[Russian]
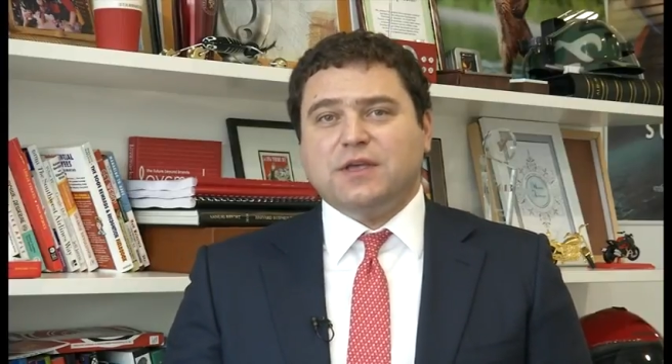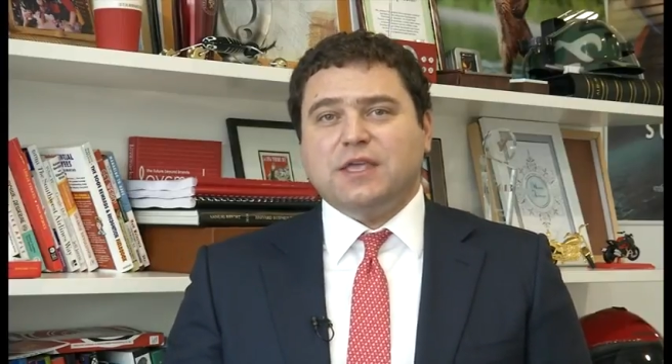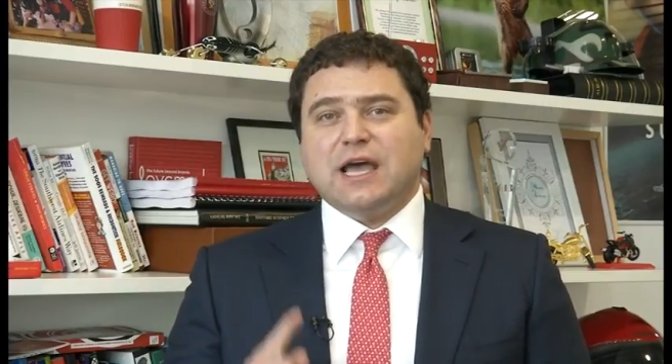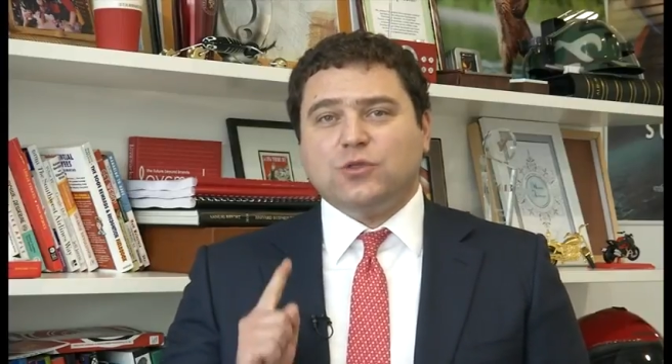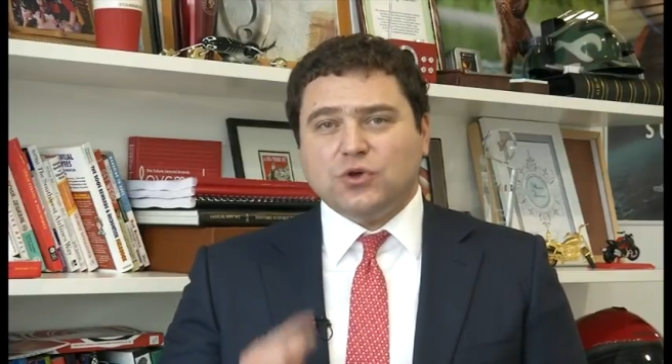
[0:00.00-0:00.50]

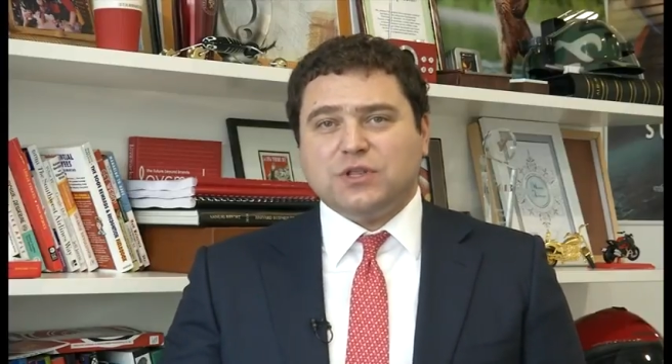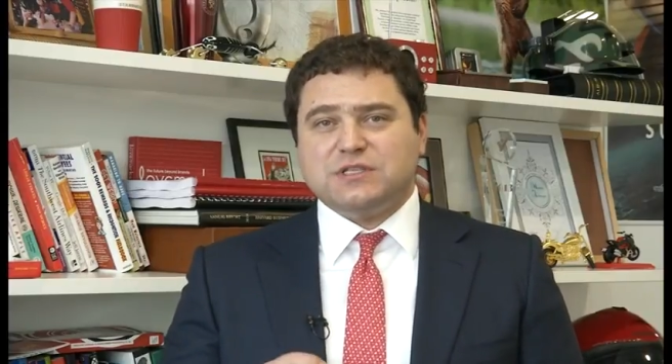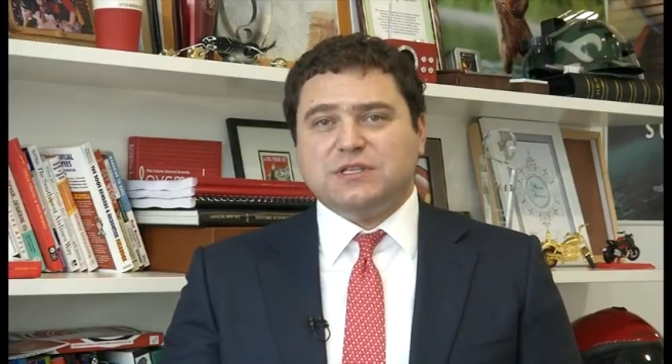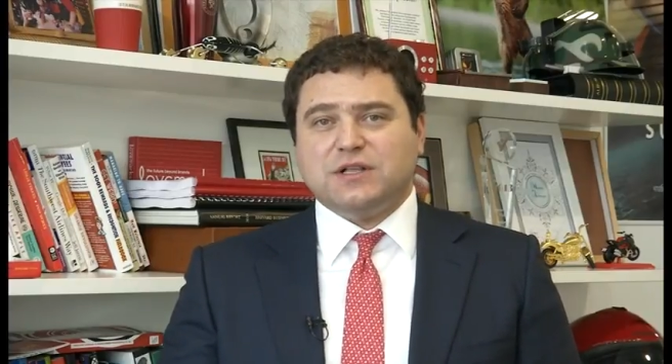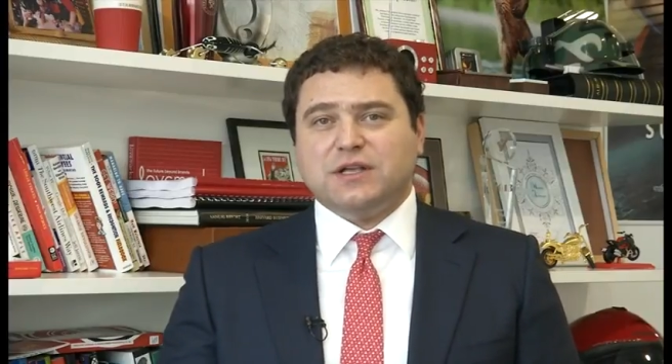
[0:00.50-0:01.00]
и оно нас
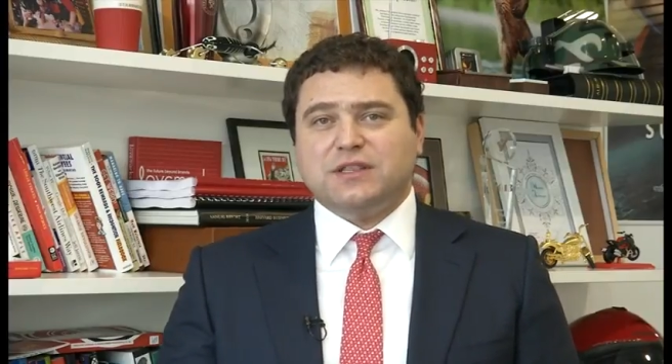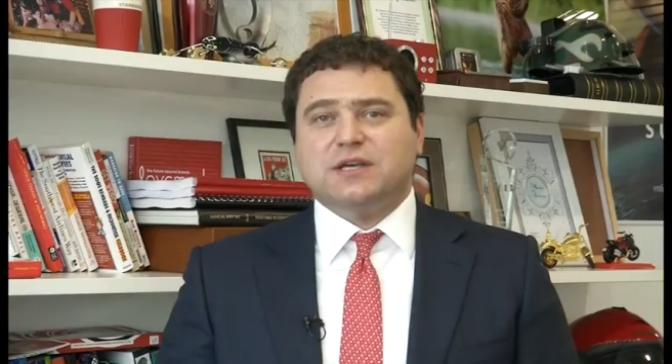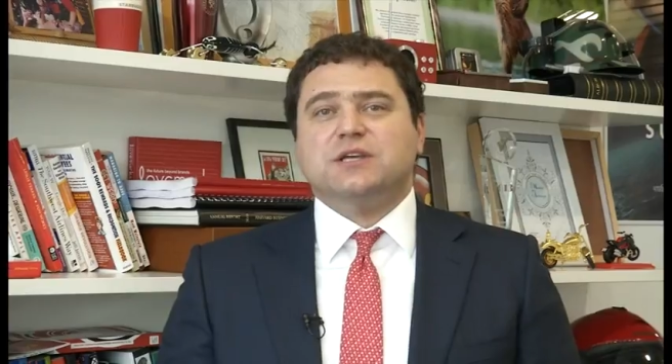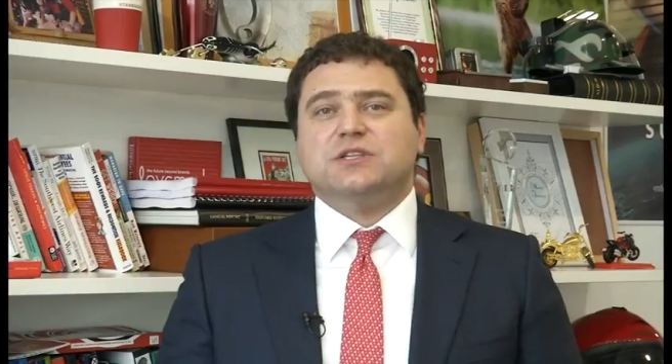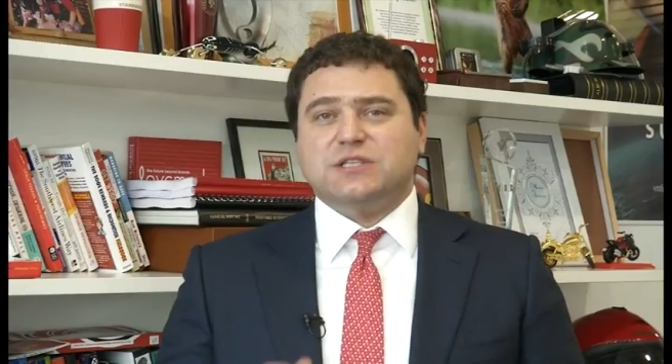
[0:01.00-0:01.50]
сделает
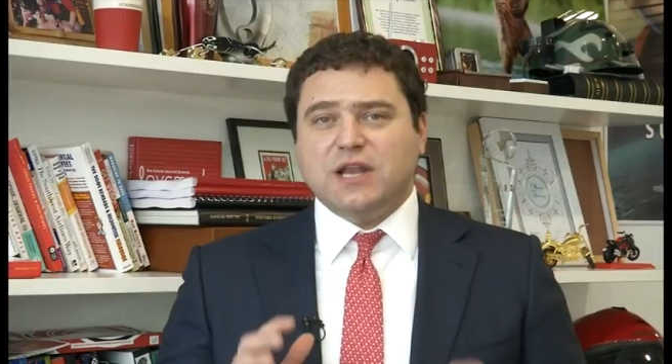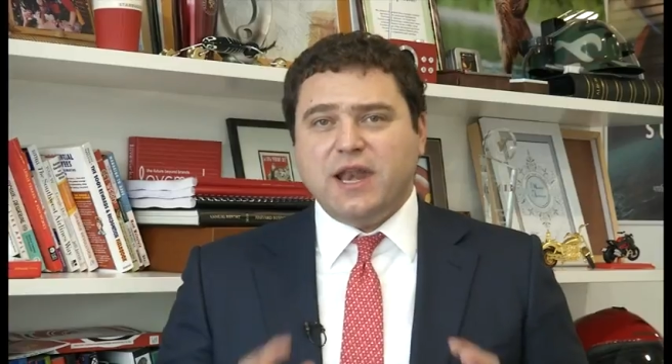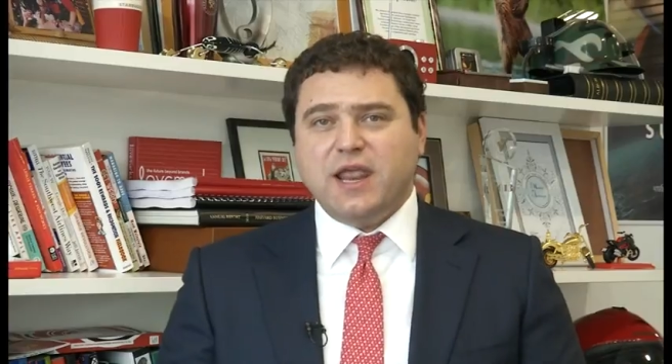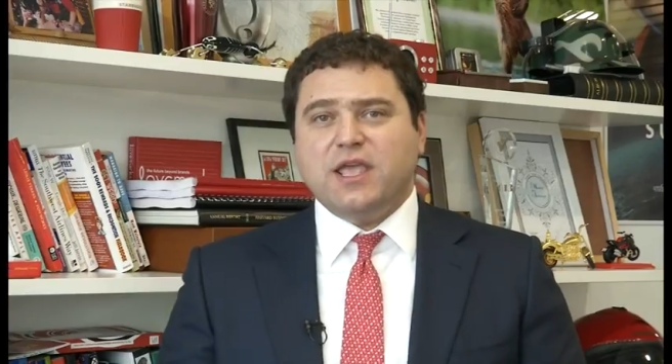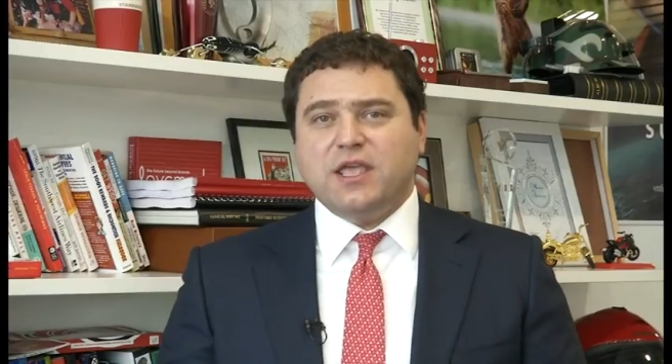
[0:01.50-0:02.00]

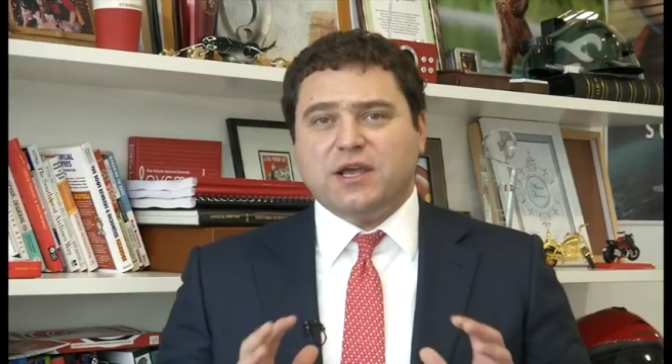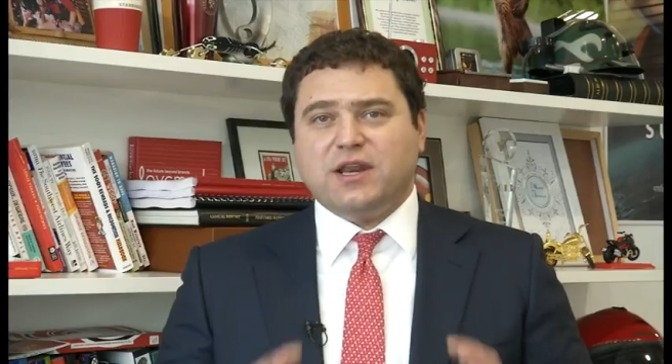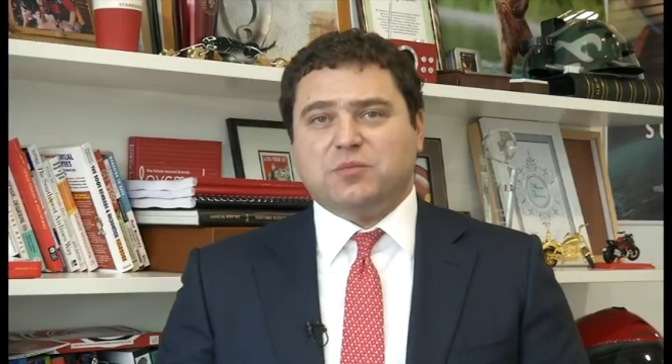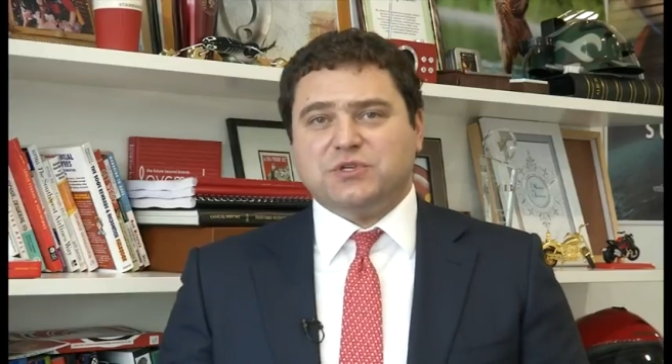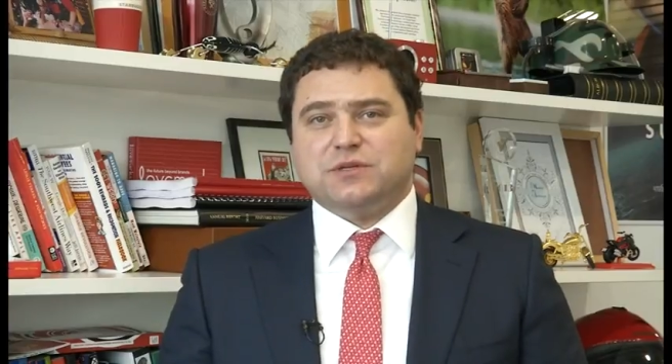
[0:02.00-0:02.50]
сильнее и
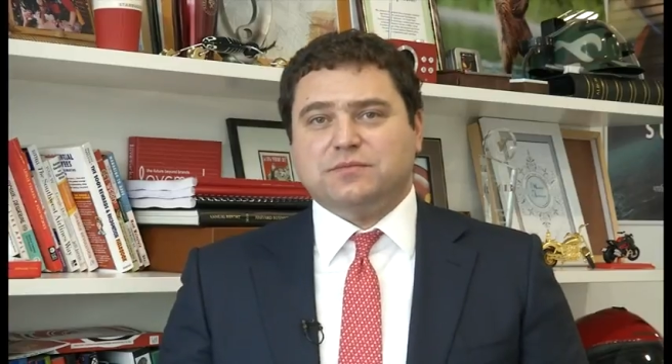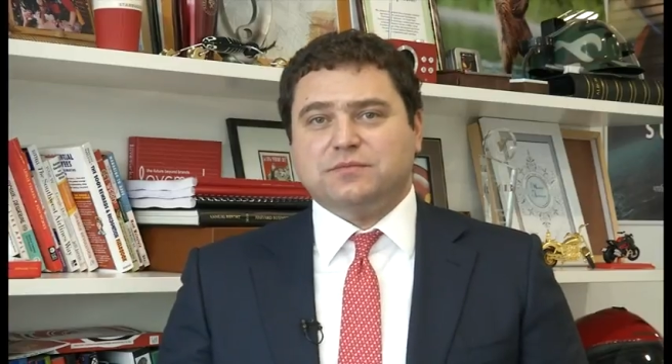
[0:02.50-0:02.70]
крепче.